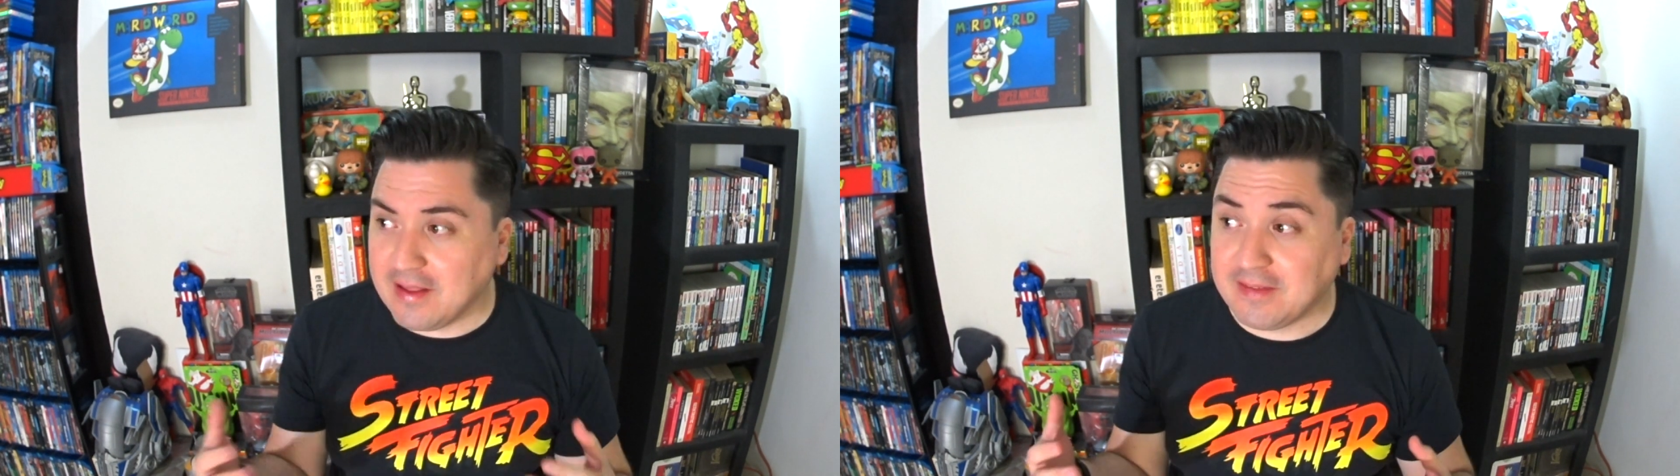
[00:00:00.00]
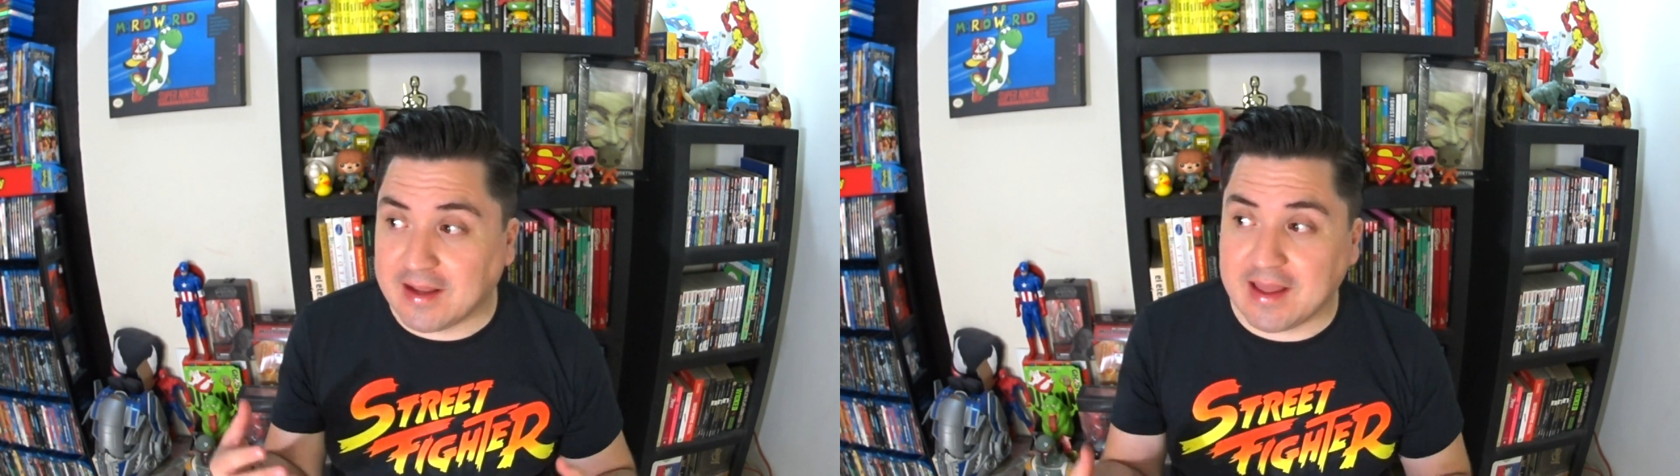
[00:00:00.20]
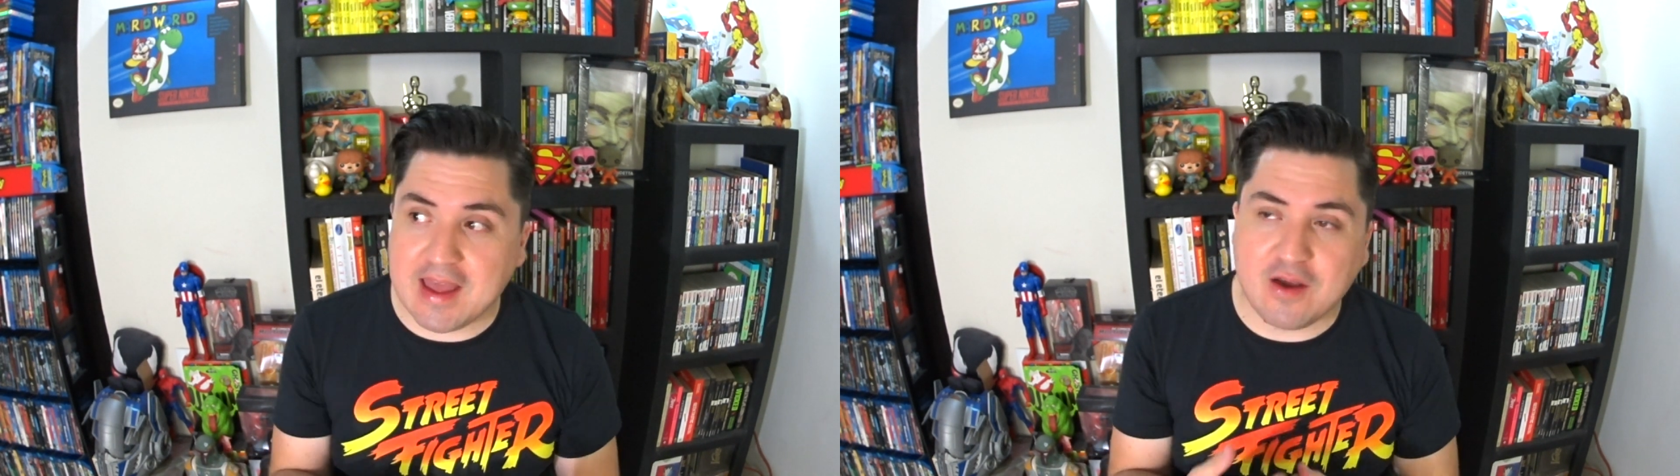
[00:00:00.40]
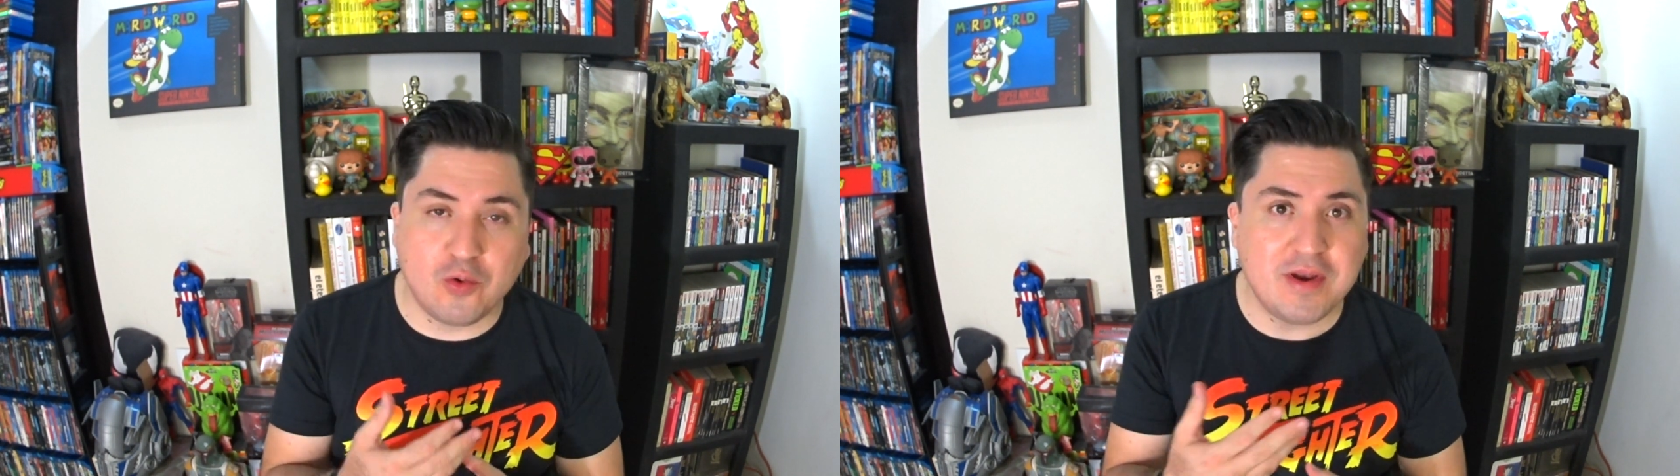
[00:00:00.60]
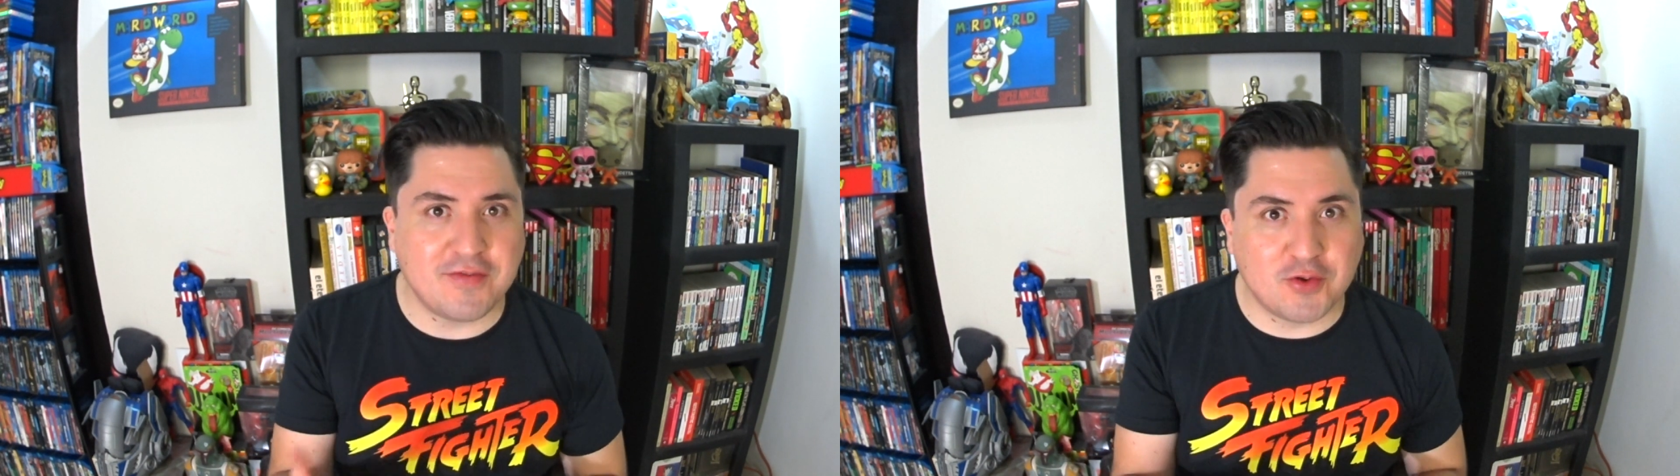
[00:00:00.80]
Hasta que
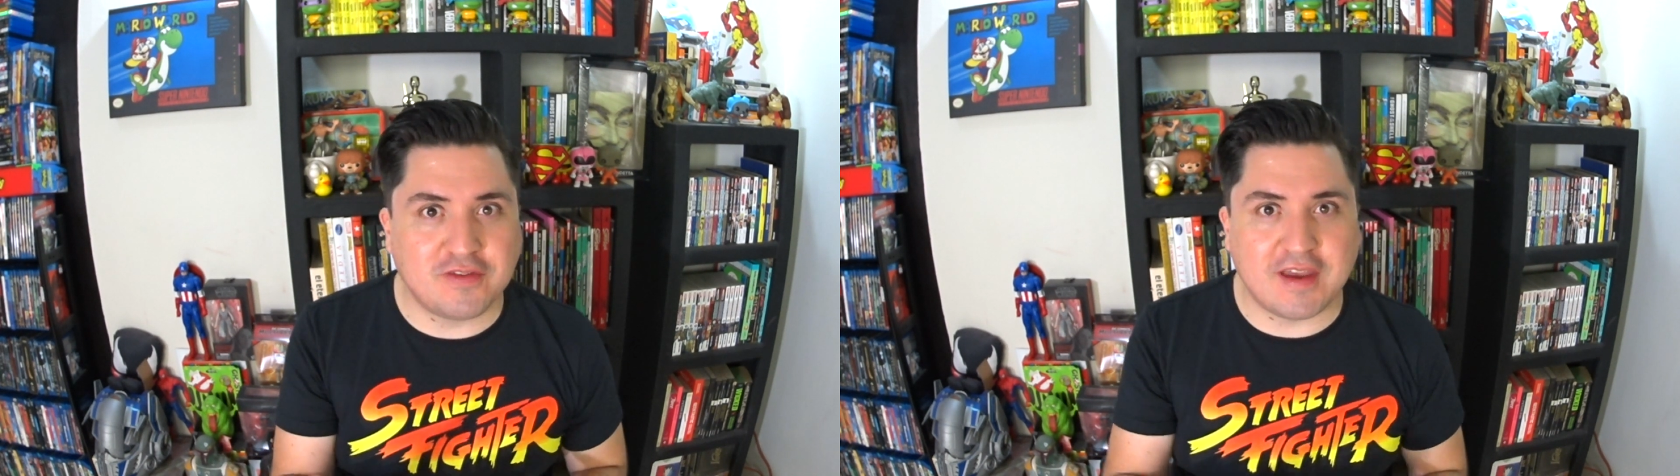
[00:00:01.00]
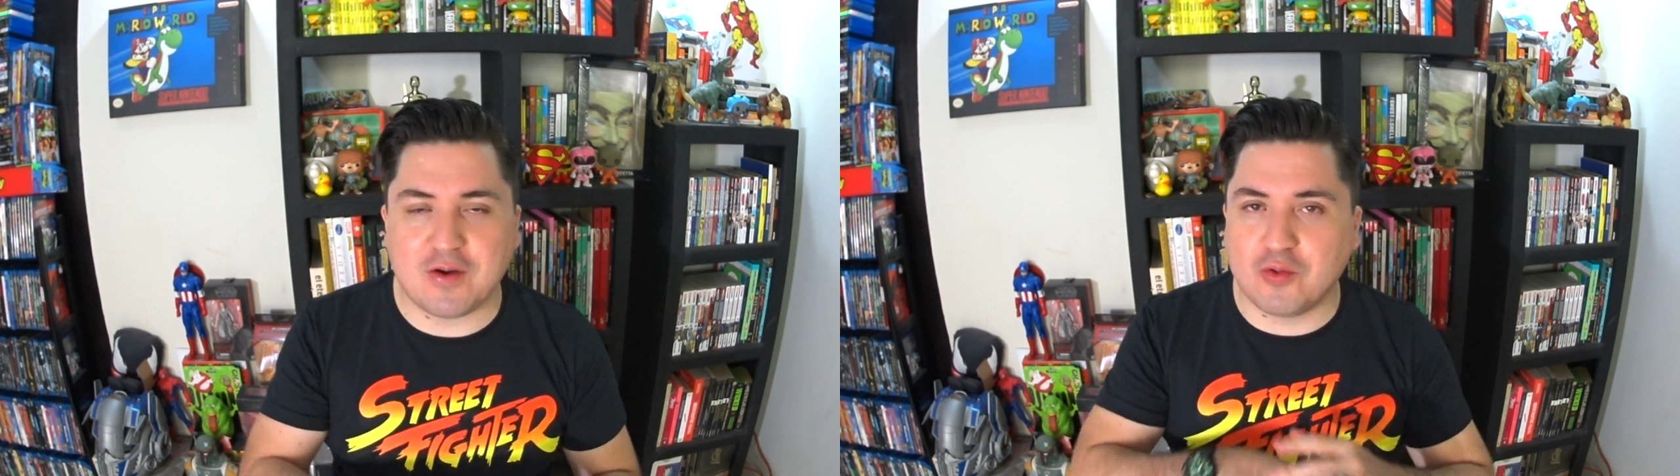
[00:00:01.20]
una noche